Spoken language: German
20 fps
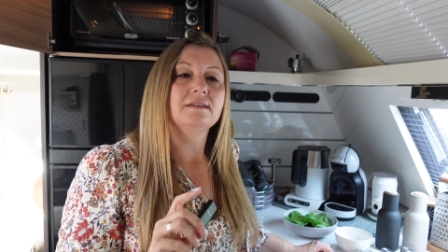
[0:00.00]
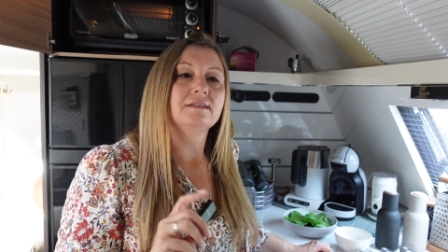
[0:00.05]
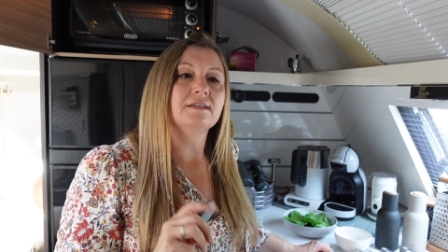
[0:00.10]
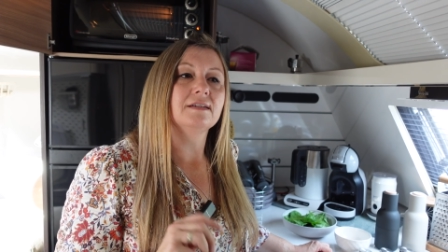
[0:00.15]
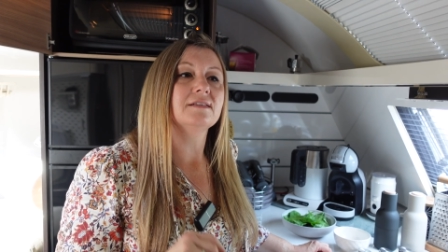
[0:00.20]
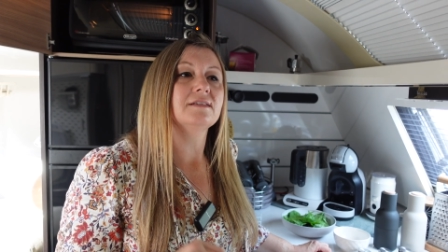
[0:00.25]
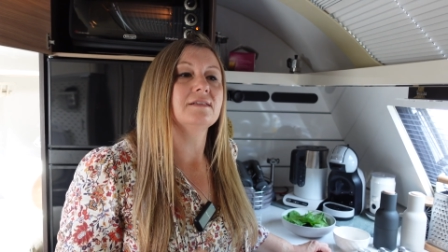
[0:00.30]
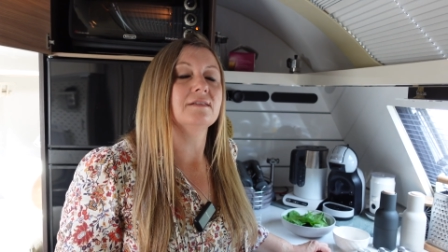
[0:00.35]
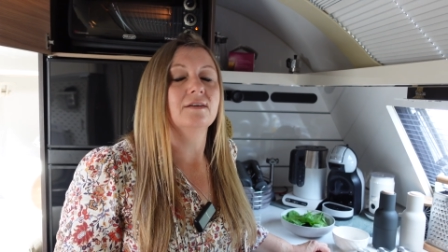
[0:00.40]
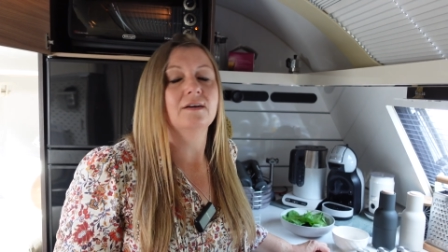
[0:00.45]

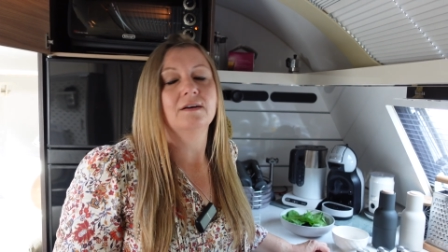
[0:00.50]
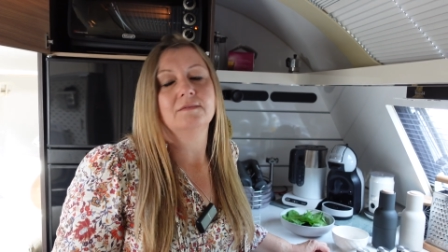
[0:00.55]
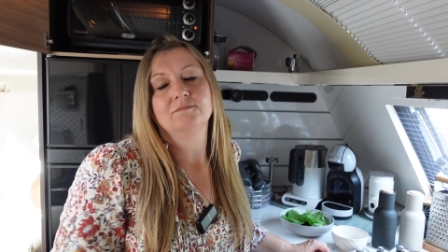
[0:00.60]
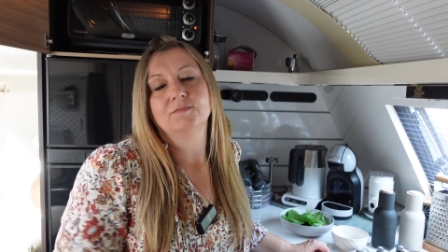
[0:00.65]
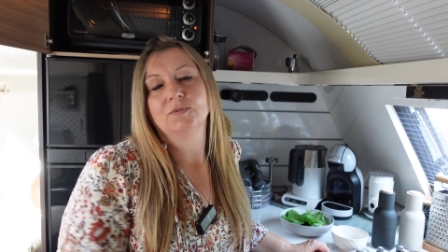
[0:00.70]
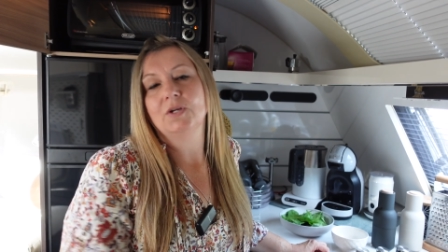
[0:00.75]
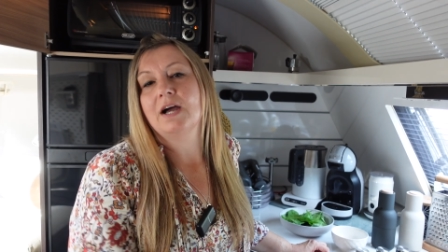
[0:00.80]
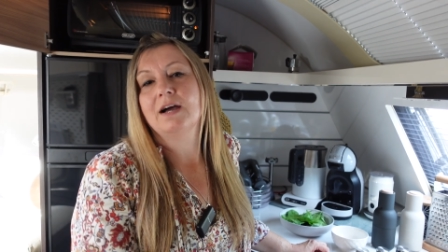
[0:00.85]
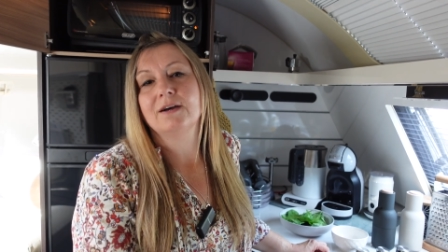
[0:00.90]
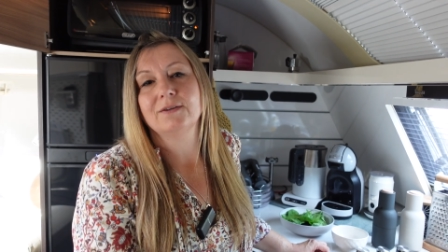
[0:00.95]
Das, ähm,
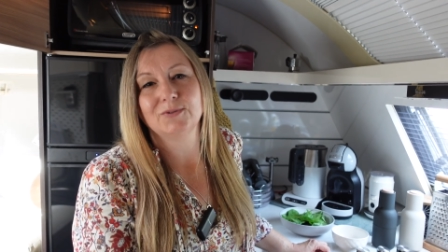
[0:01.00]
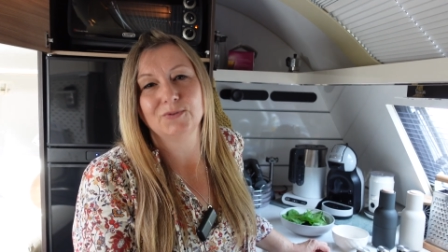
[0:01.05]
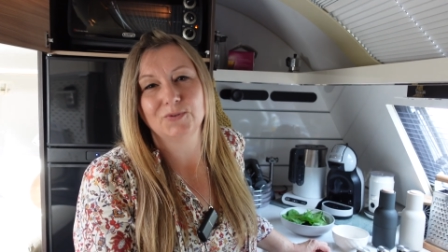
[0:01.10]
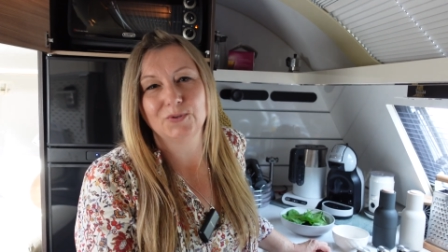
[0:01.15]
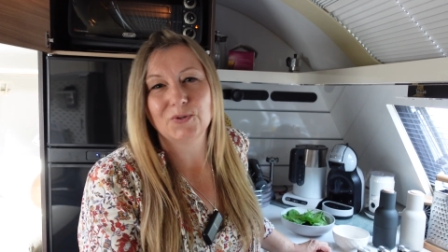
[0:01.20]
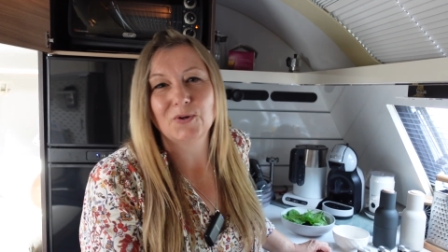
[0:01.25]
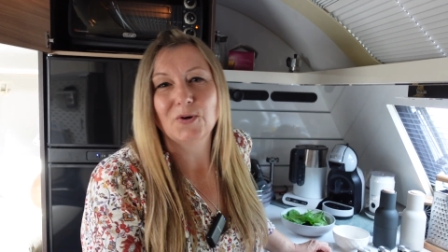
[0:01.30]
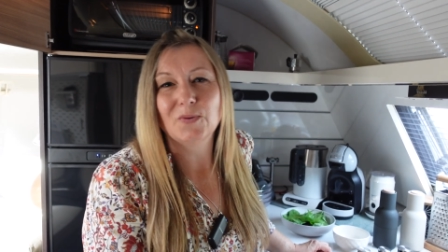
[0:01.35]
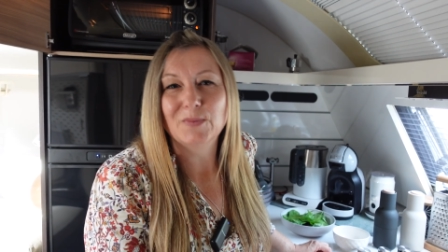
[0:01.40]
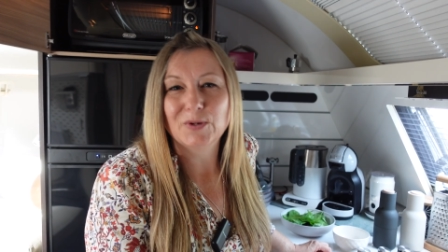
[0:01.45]
ja,
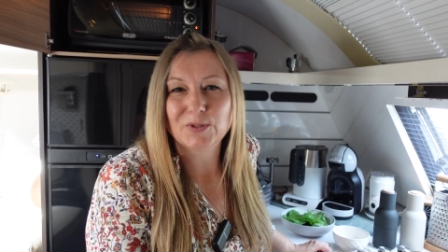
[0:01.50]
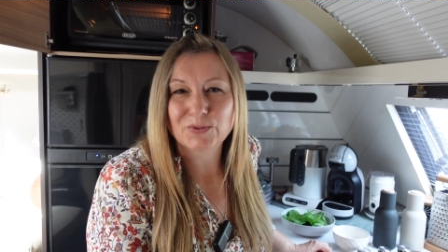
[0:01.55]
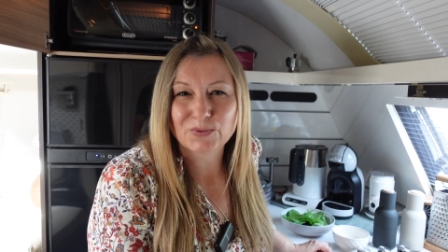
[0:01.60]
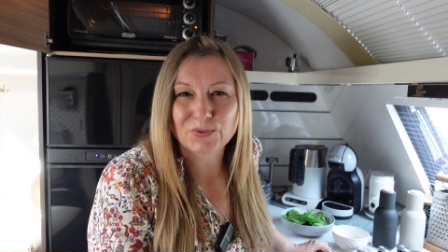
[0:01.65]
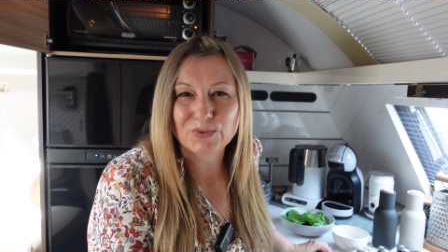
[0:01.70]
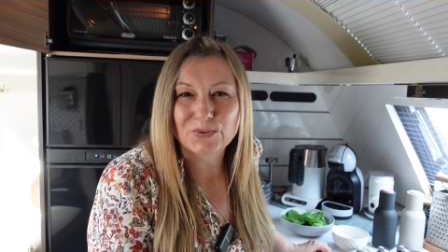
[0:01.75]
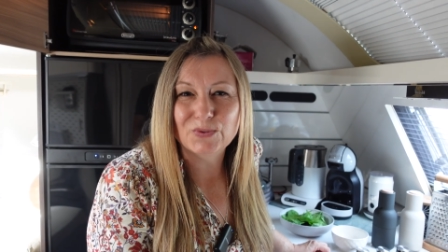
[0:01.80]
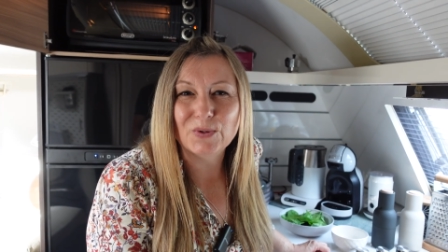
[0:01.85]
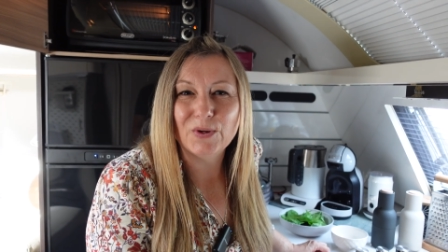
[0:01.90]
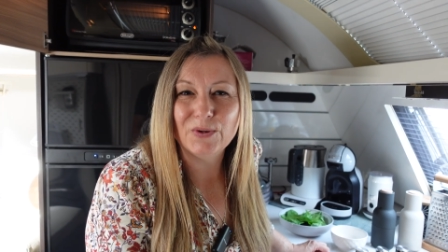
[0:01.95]
nur nochmal
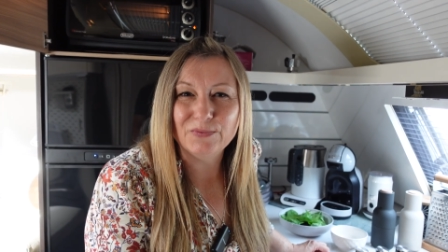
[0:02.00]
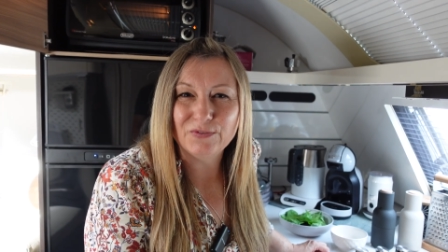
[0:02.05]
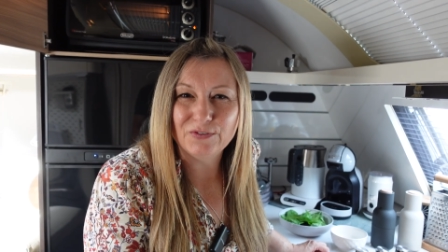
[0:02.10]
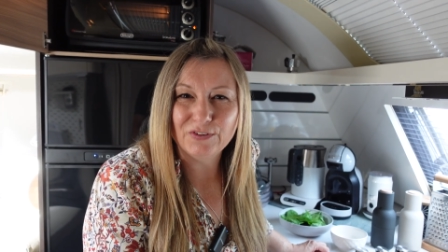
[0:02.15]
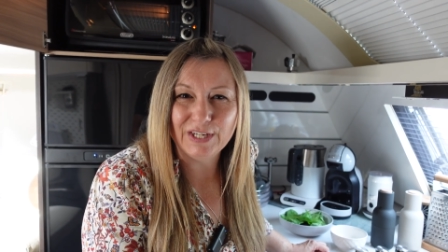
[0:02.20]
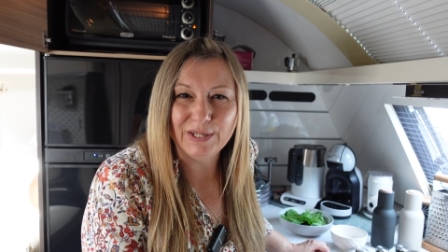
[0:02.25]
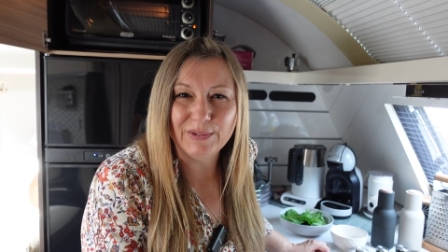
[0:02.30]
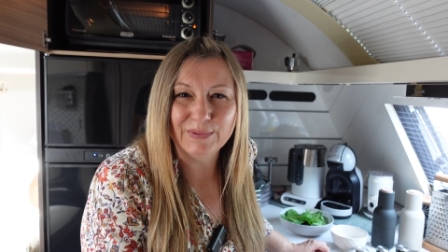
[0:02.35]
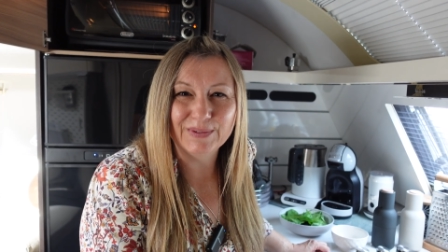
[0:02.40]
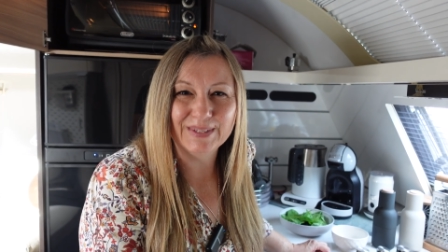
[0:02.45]
so zur
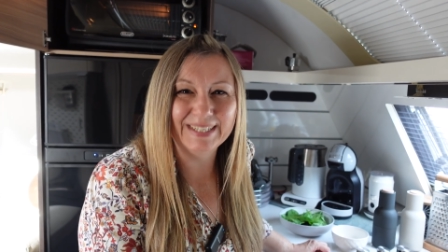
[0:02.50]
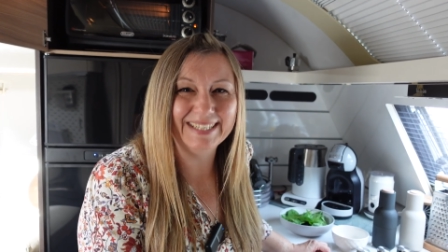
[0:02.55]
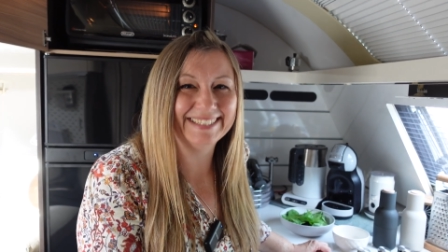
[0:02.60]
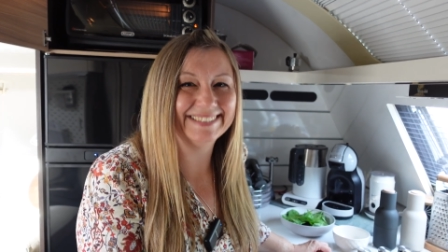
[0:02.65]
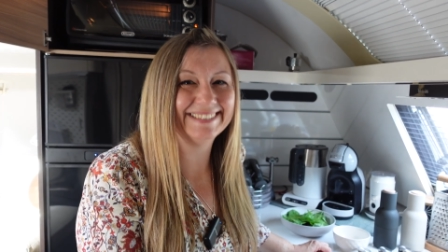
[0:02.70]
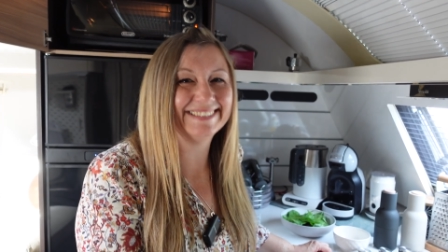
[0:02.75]
Empfehlung.